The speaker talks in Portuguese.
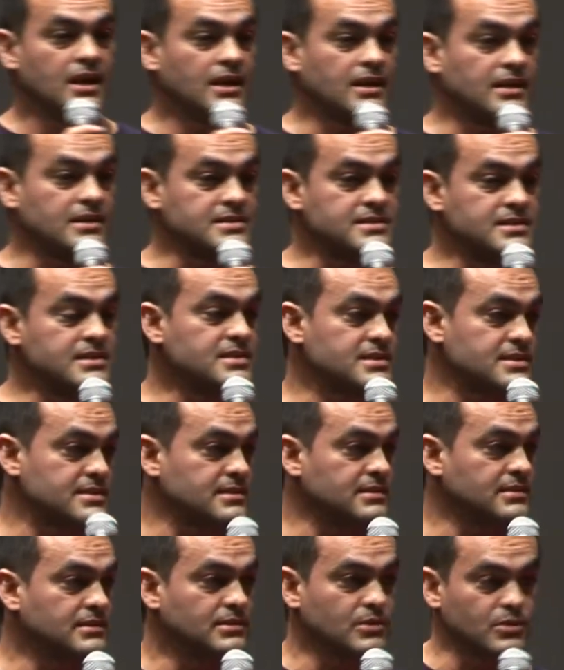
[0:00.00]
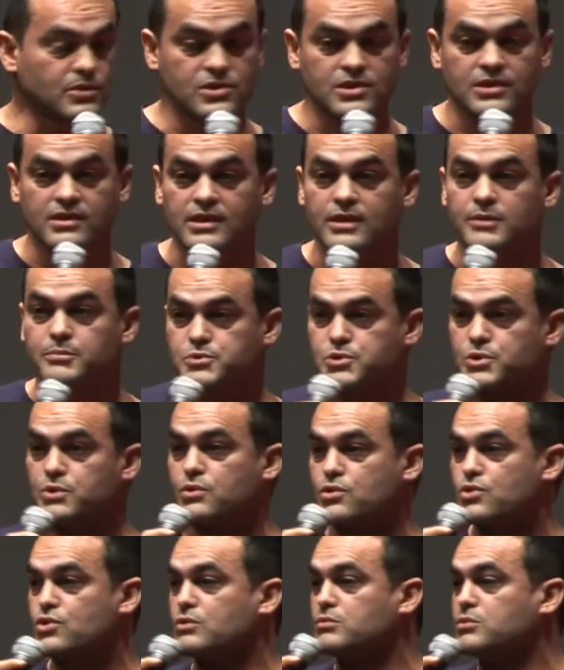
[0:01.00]
que existe hoje em dia
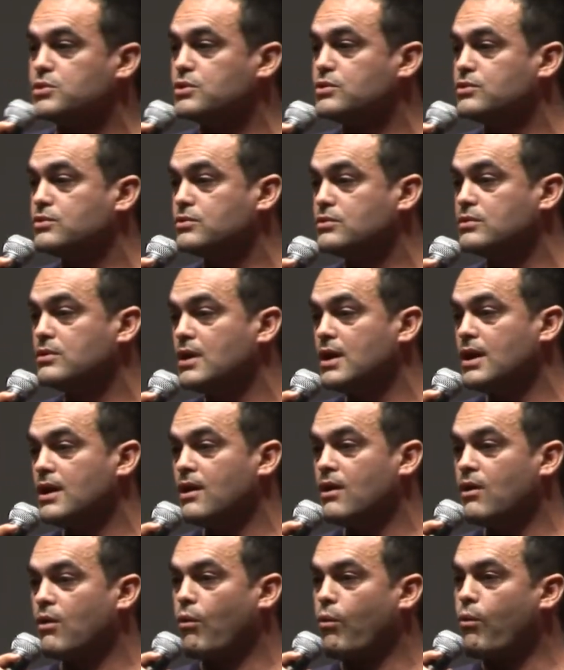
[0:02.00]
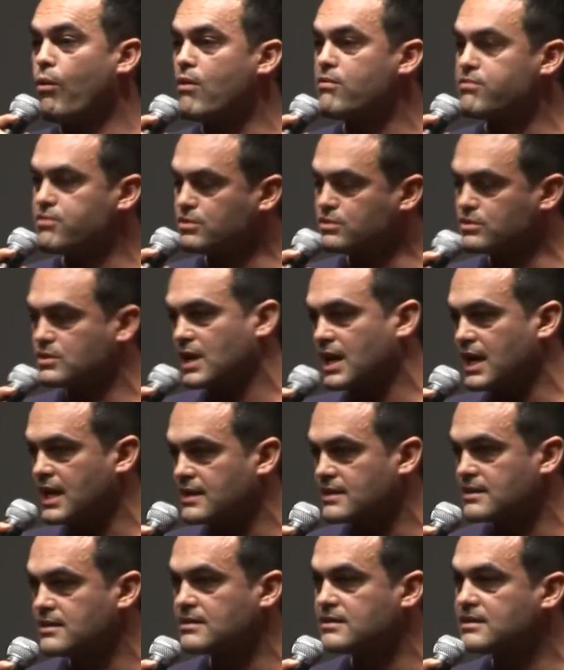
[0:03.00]
pessoas no mundo com a
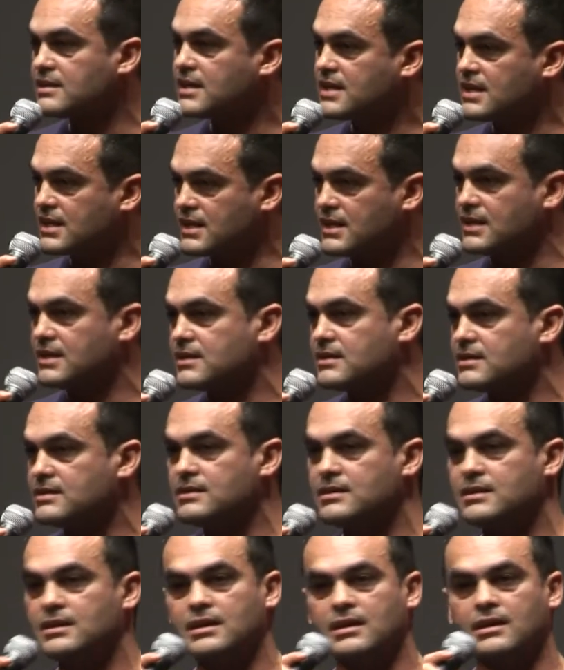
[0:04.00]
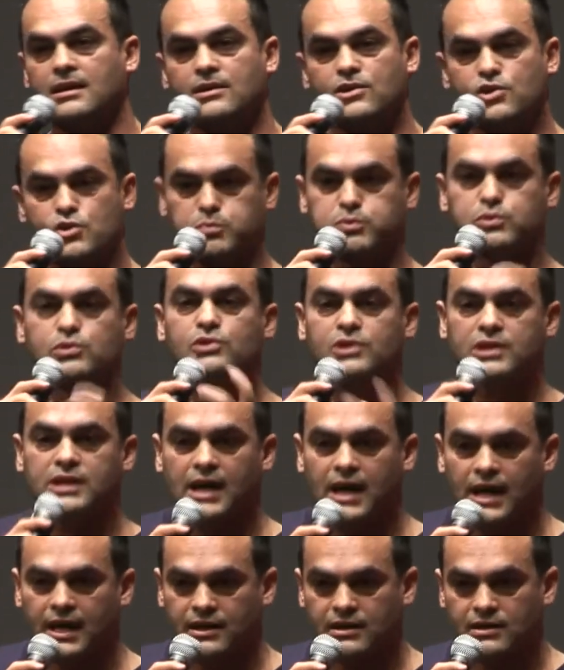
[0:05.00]
vontade de querer
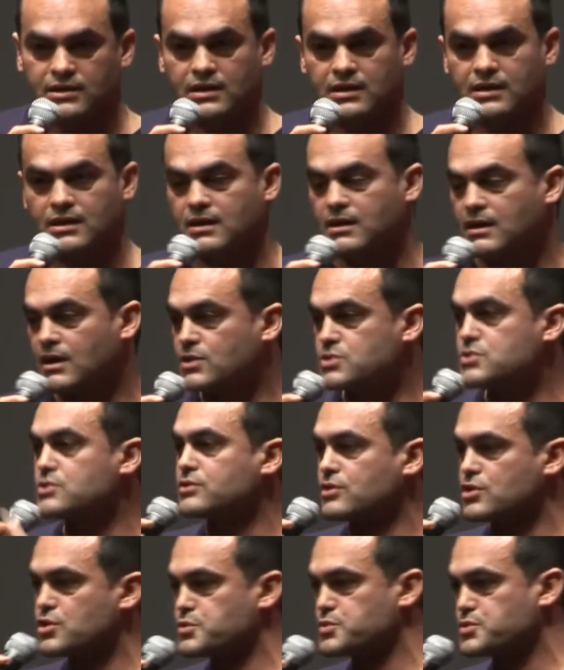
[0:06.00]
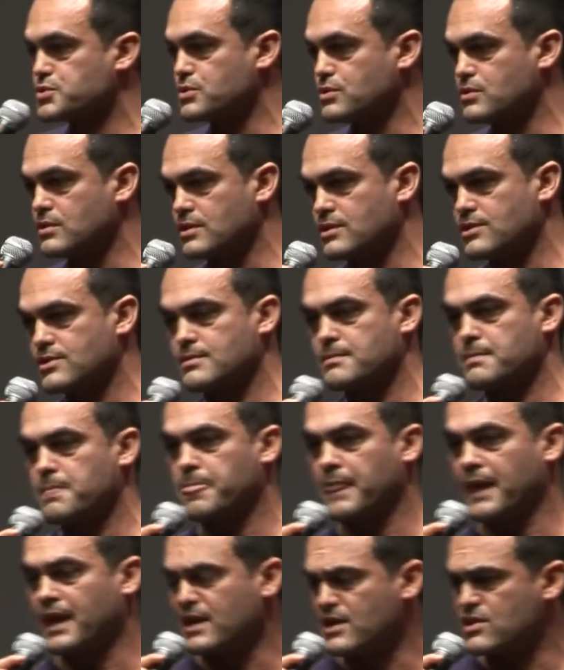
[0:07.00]
desbloquear as outras pessoas.
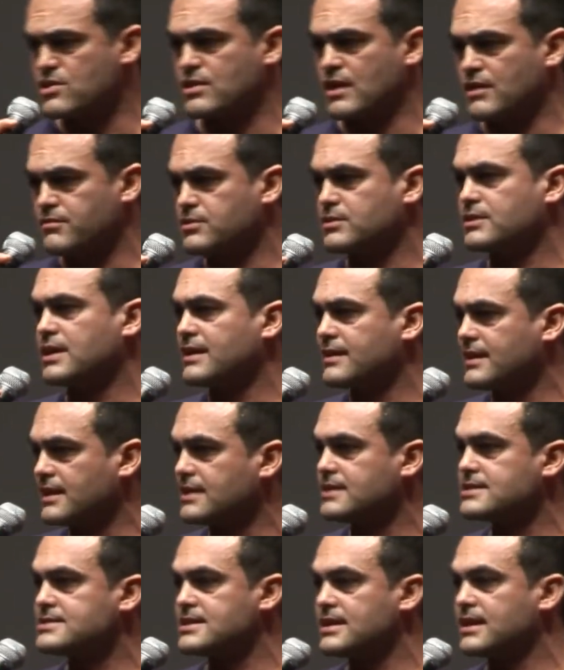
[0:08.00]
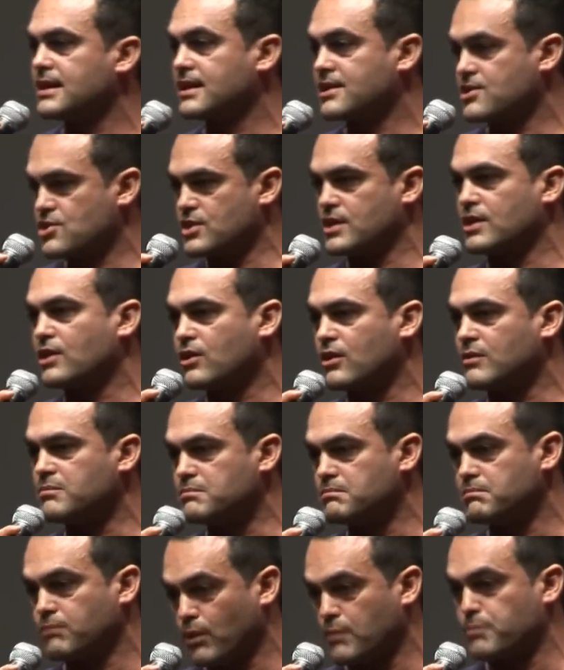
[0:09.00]
Elas, a vontade delas é crescerem
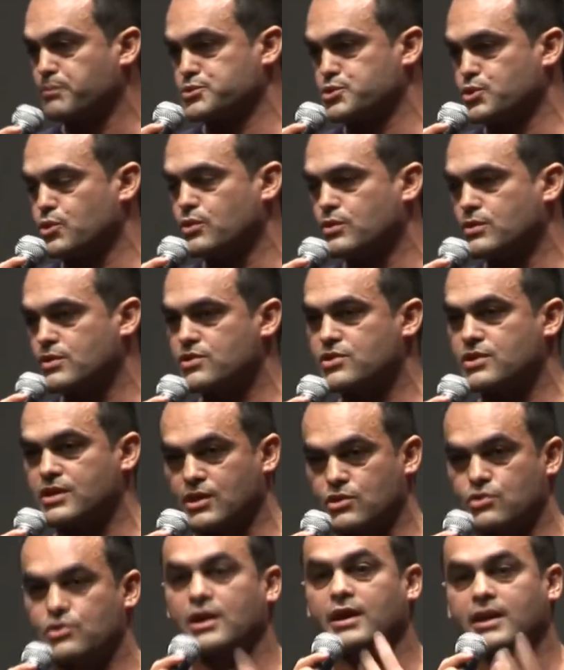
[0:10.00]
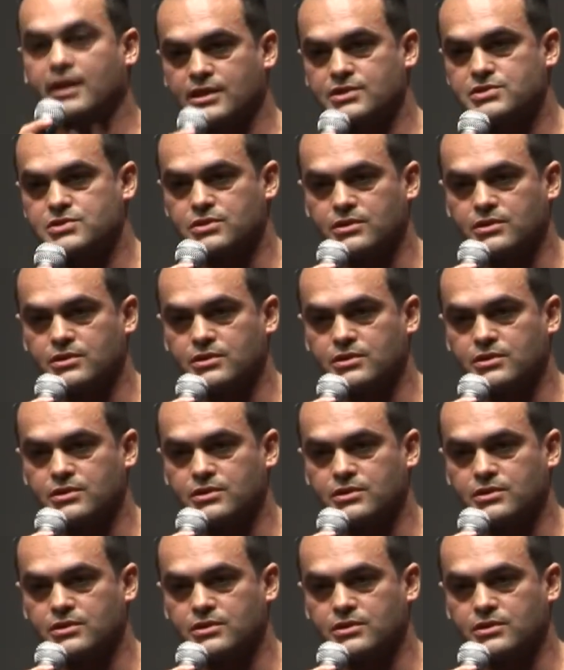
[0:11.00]
como, como pessoas e ajudarem as